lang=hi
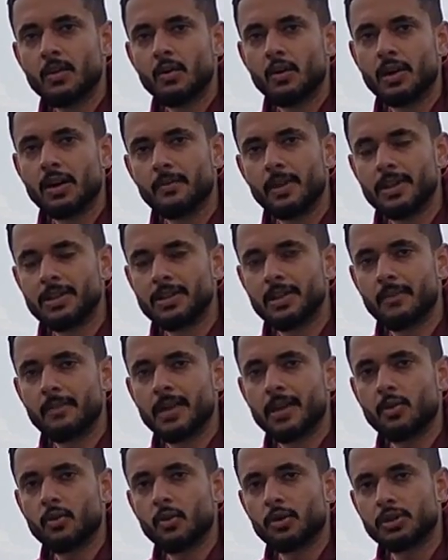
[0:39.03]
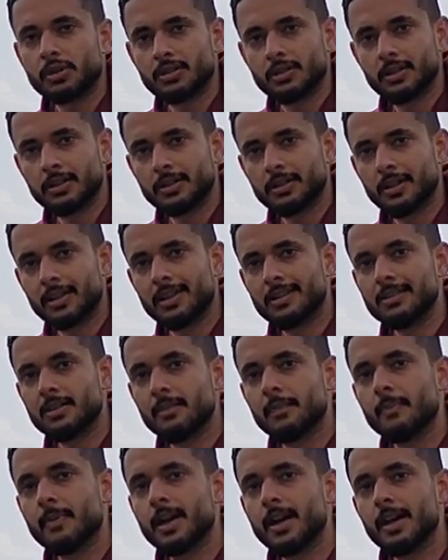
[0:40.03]
और हमेशा मैं कोशिश करता था कि
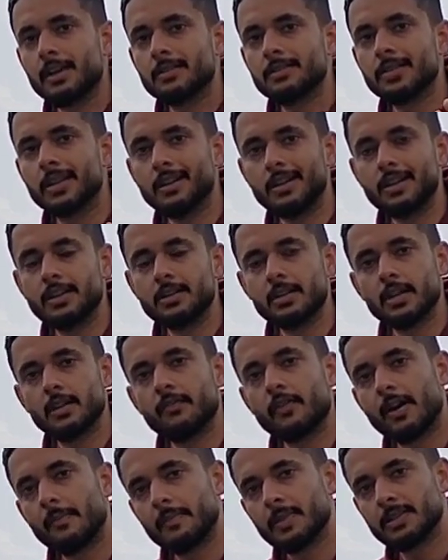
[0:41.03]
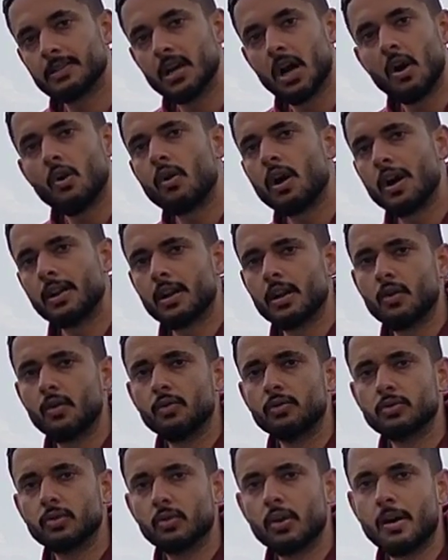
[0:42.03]
जब मैं सिटी से वापस गांव आ रहा
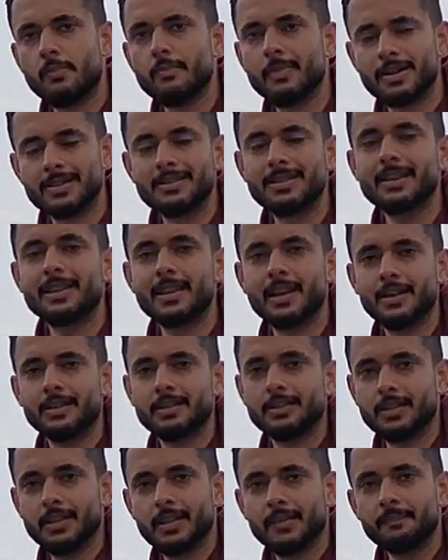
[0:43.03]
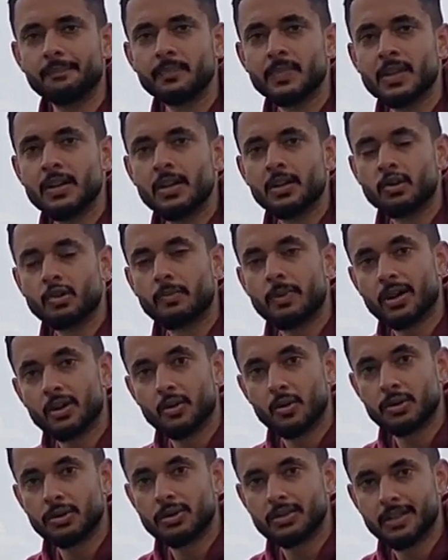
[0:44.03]
हूं तो हम बस से ही आते थे तो मैं
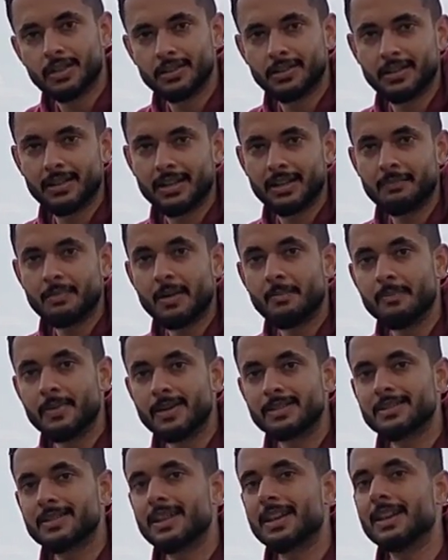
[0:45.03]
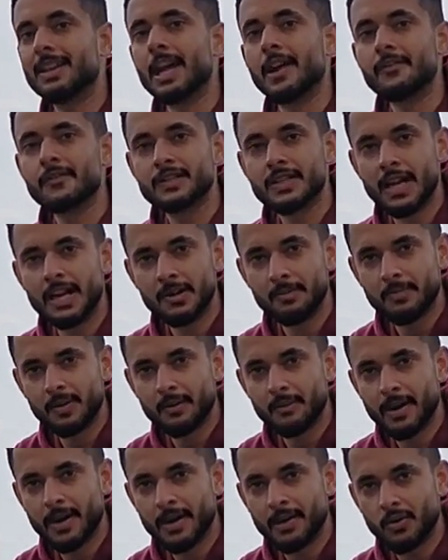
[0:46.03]
कोशिश करता था कि मैं बस के लेफ़्ट साइड
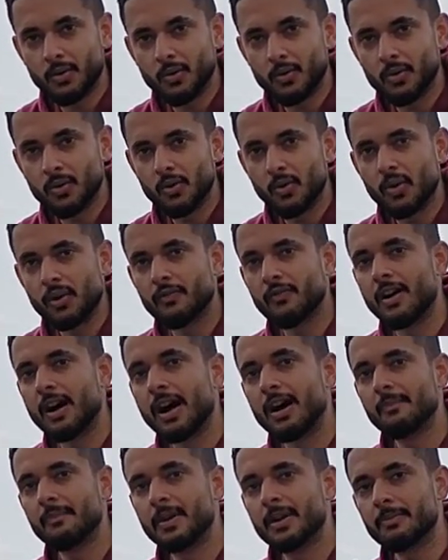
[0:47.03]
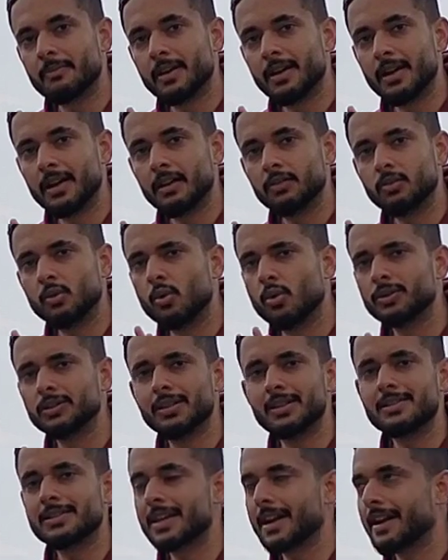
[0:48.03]
पर बैठूं और वहां पर मैं दो
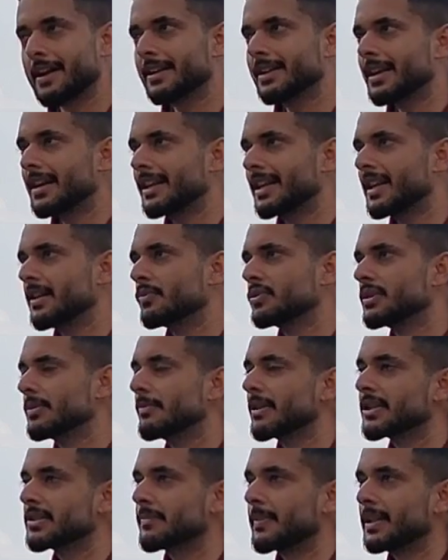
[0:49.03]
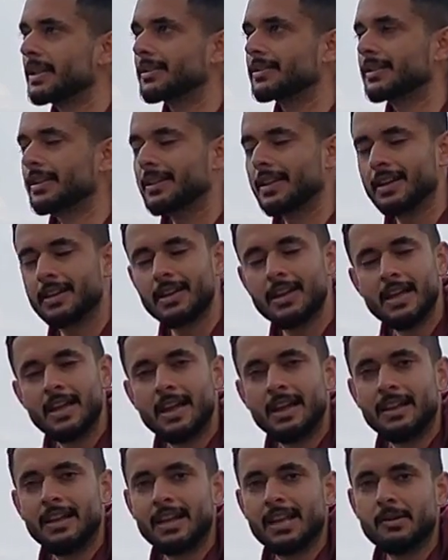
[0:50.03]
तीन सेकेंड के लिए ही मुझे बस में दिखते थे
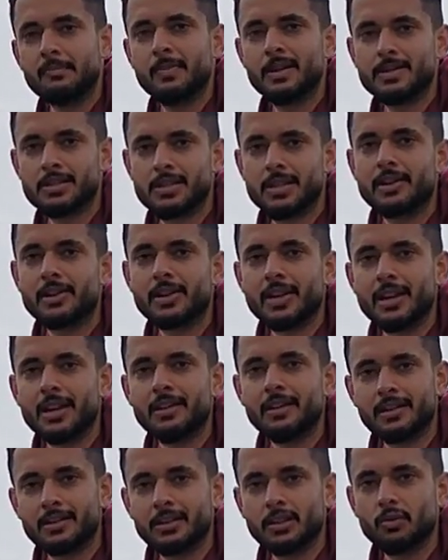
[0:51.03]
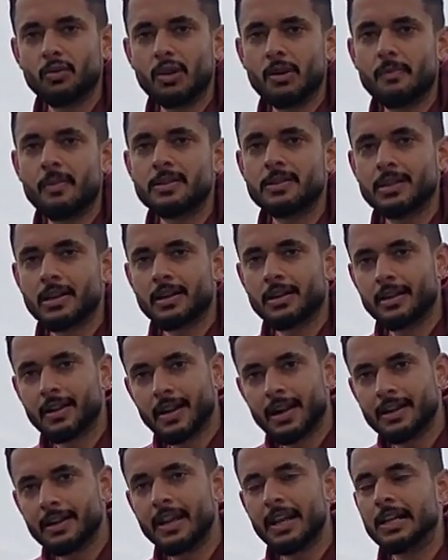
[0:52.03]
लेकिन बच्चे ट्रेन करते हुए बच्चे
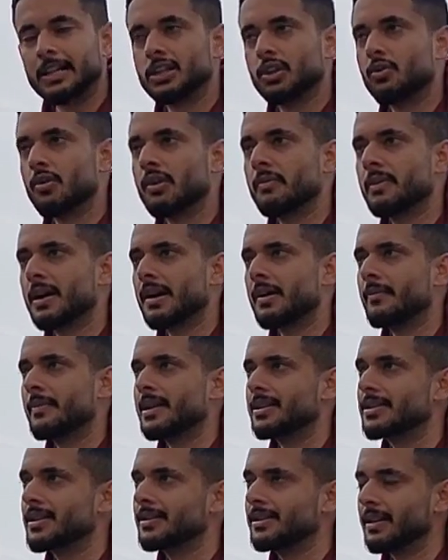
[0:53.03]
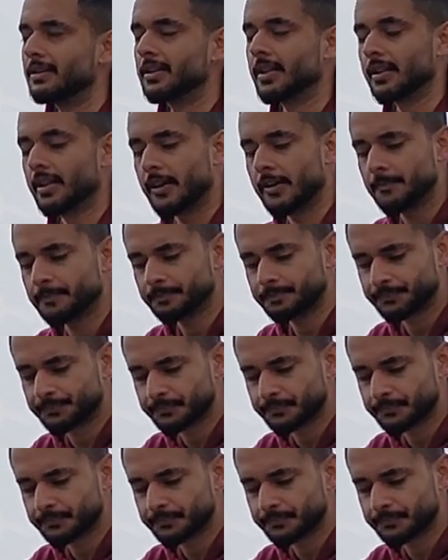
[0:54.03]
क्रिकेट खेलते हुए मैं हमेशा देखता था